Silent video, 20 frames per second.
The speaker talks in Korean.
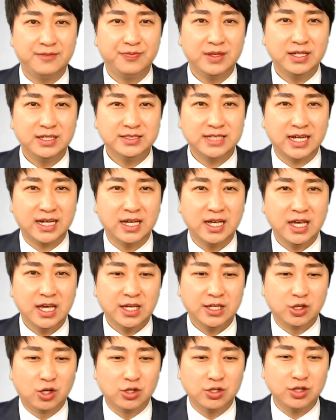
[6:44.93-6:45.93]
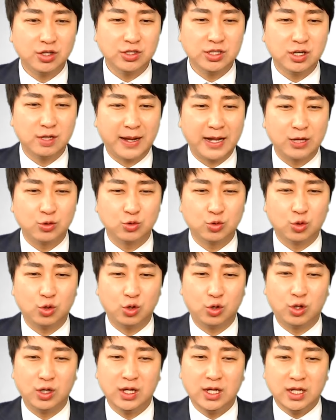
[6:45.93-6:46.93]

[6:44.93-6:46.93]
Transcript: 자 여기서 이거 말고도